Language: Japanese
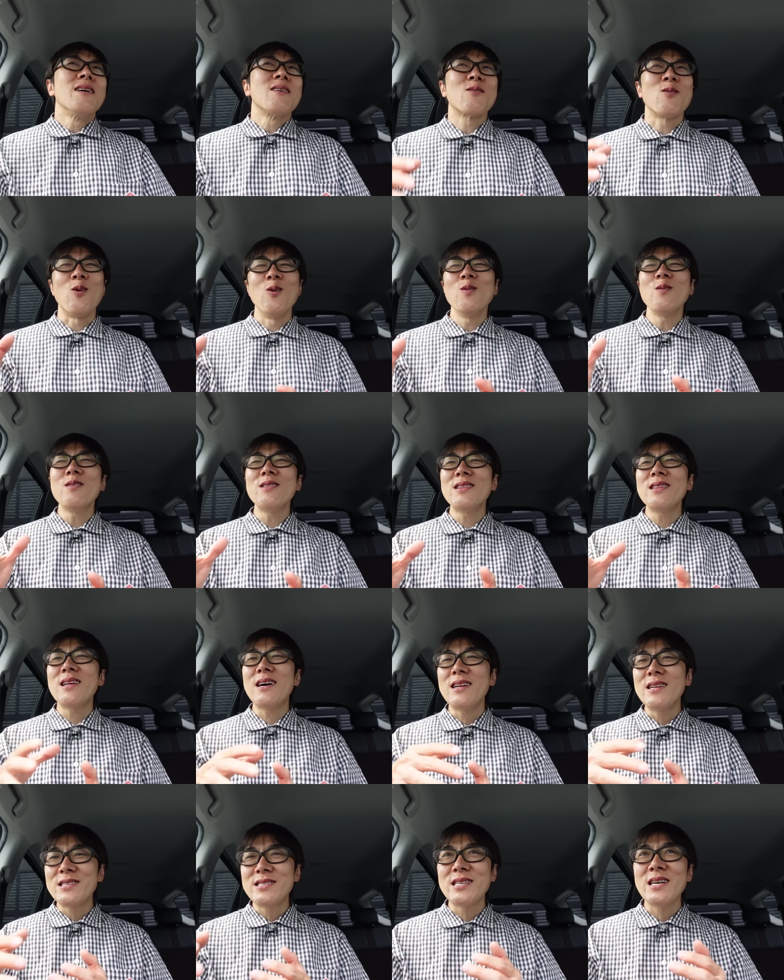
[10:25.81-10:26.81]
こん
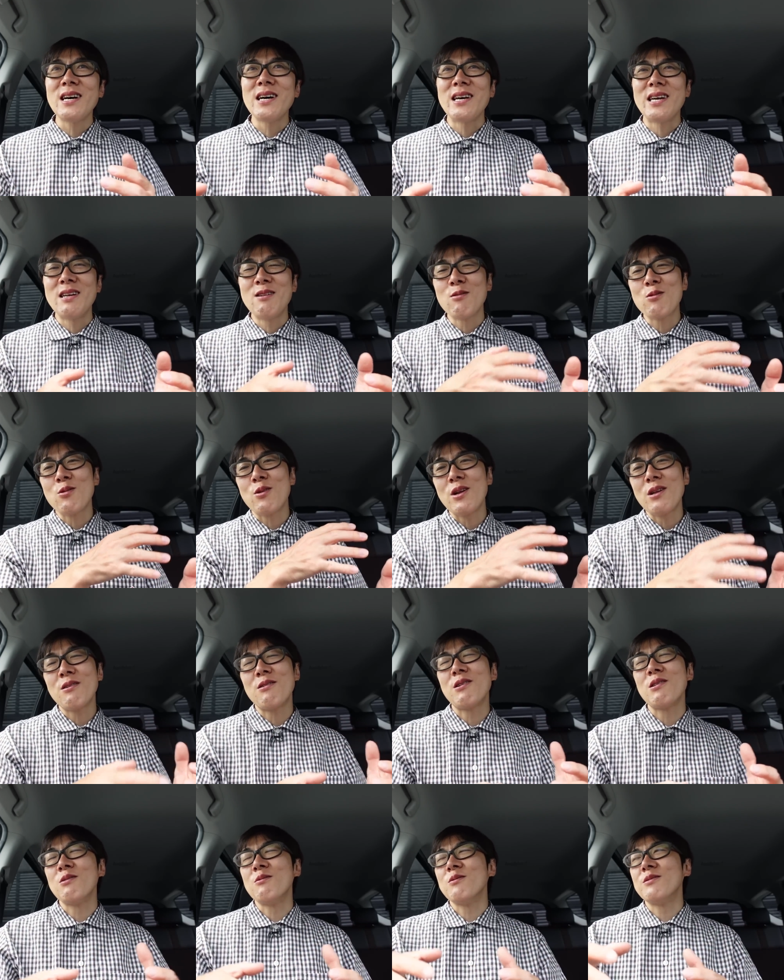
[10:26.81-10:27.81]
なにさ、色とりど
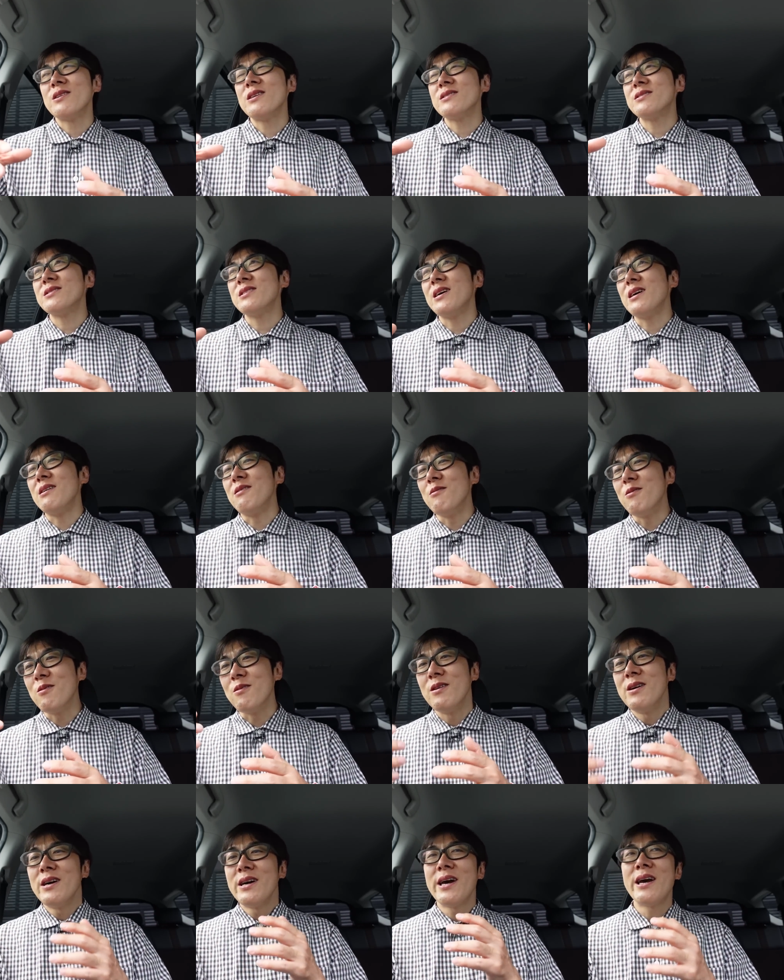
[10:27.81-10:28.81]
りのお野菜
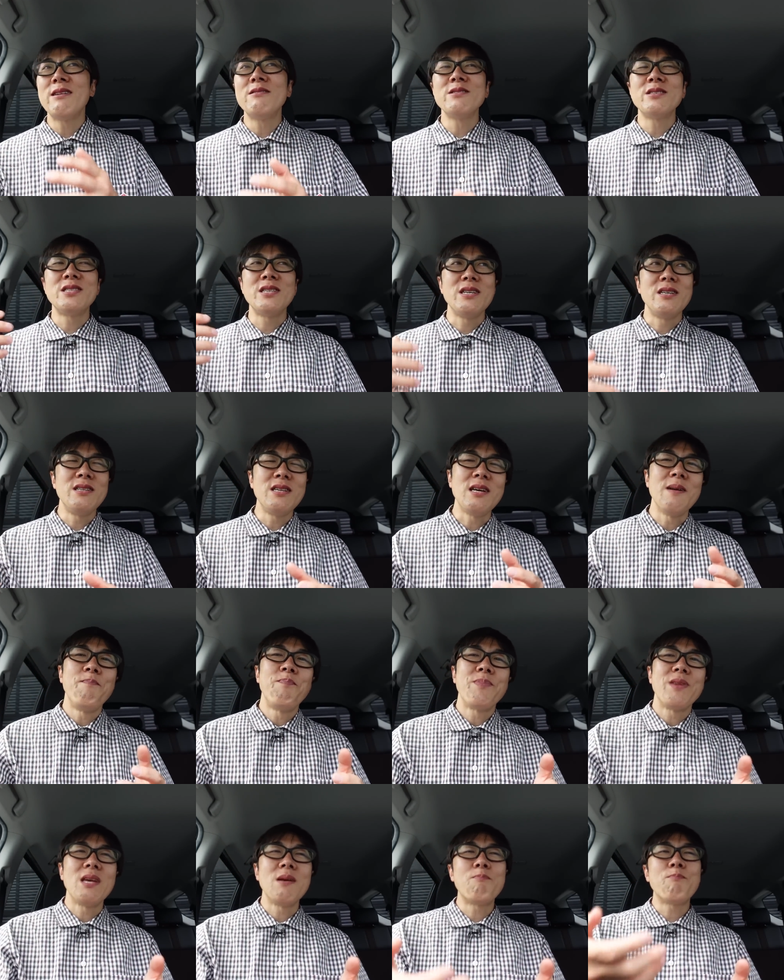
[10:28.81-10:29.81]
をヘルシーに
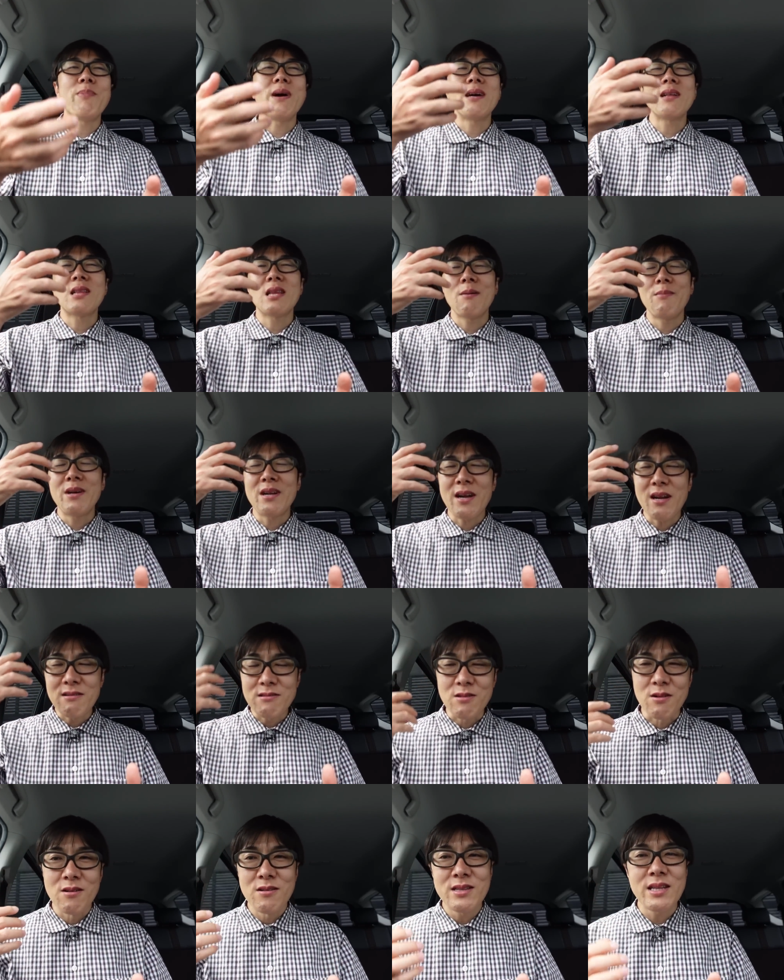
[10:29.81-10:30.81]
いっぱい食べられる
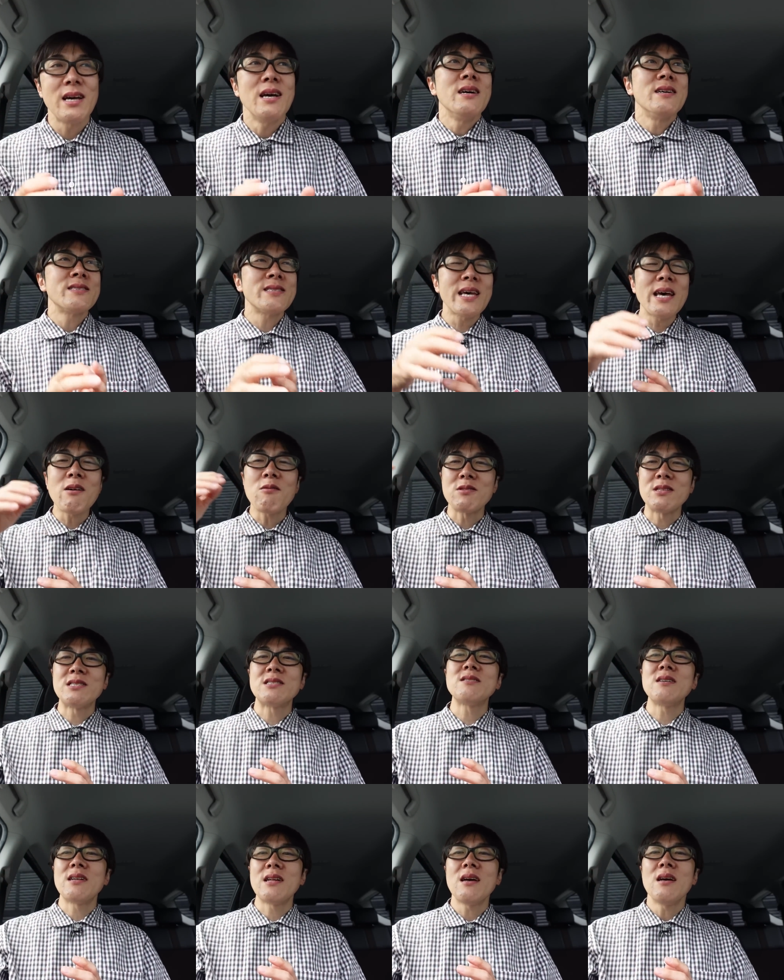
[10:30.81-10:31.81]
と。で、最後
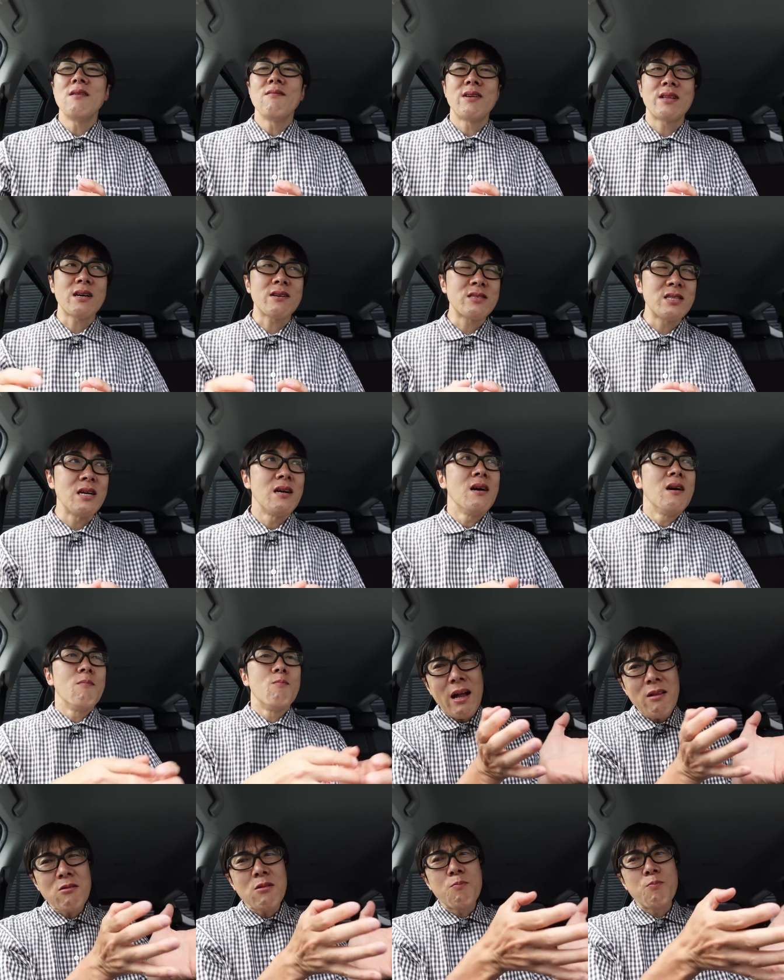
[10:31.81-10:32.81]
実はね、私、
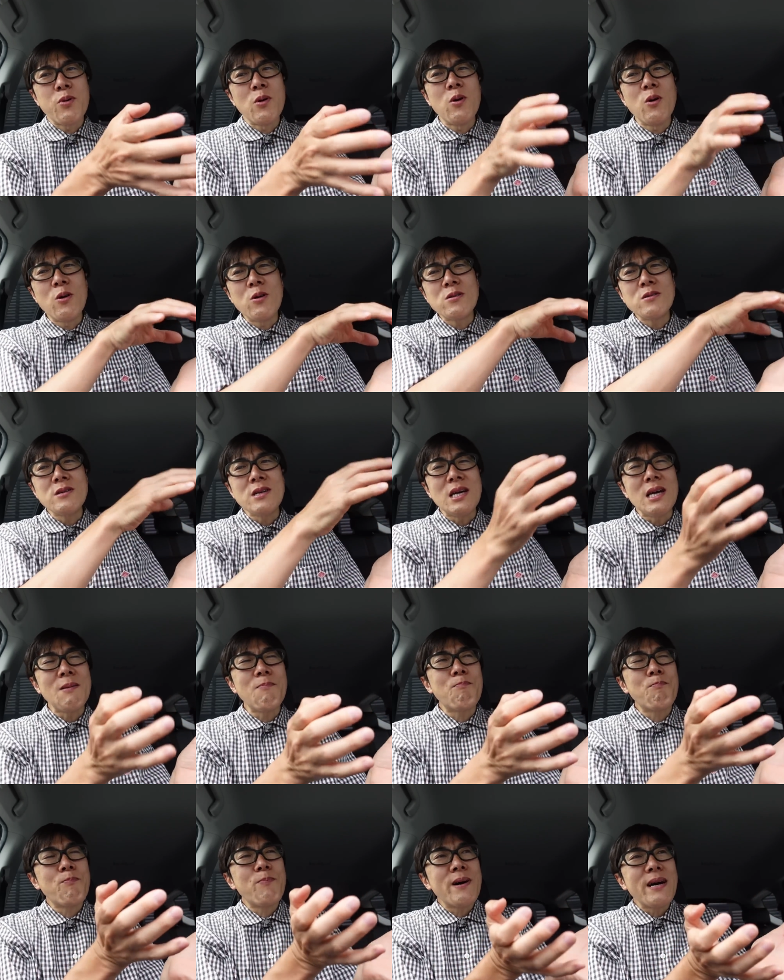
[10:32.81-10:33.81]
あとボール1
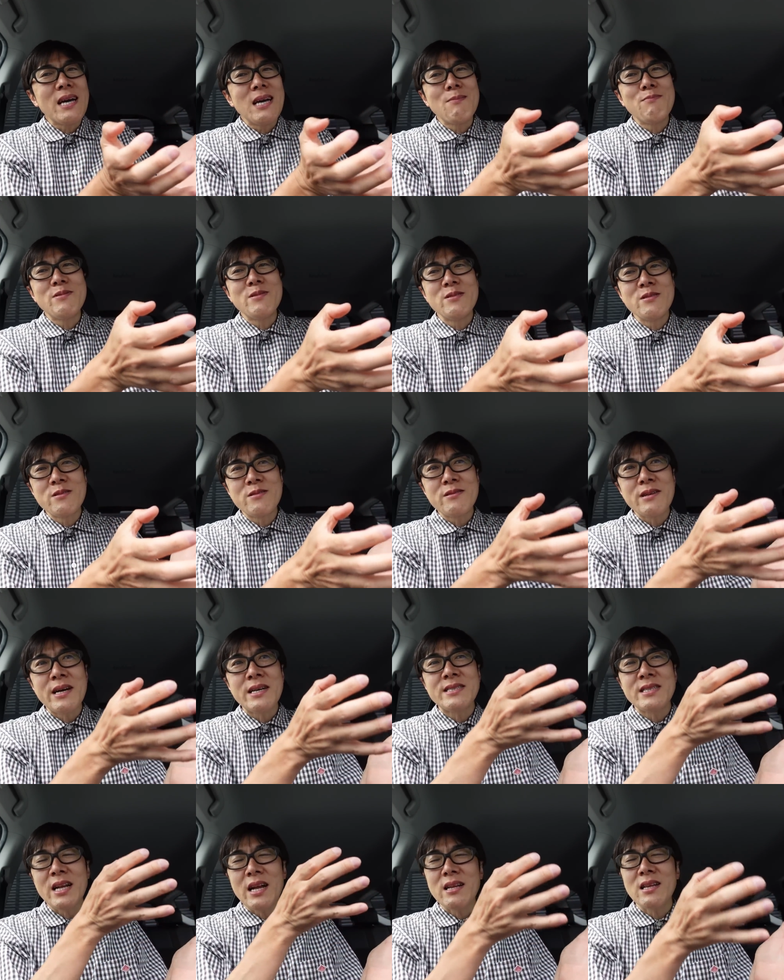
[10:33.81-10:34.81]
杯分くら
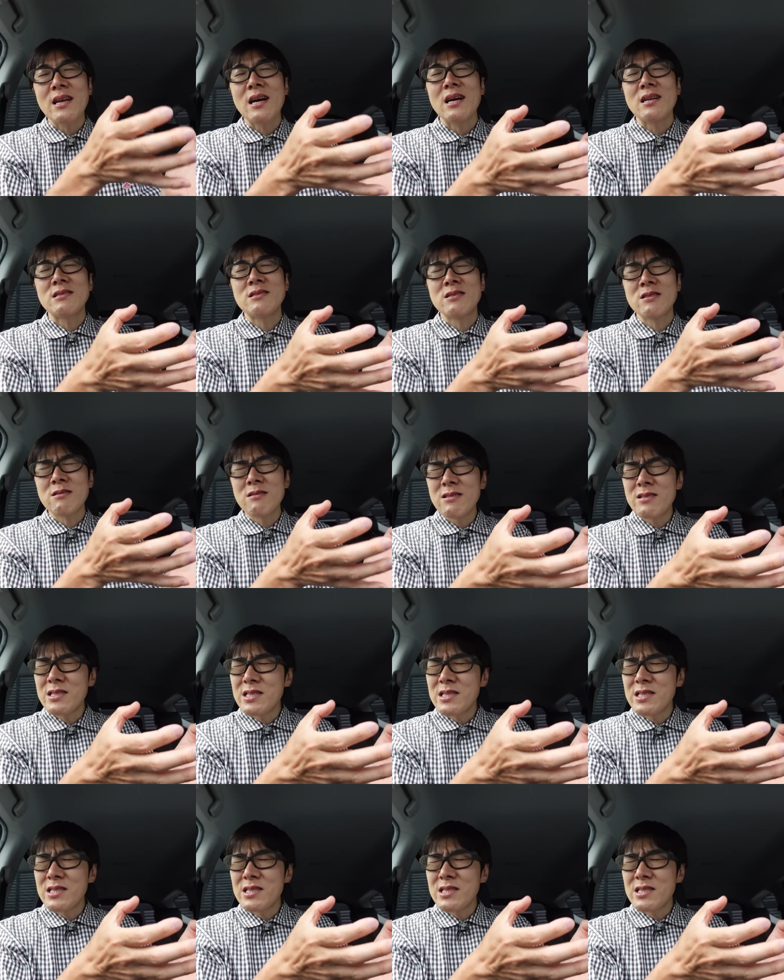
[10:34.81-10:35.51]
いサラダ作っ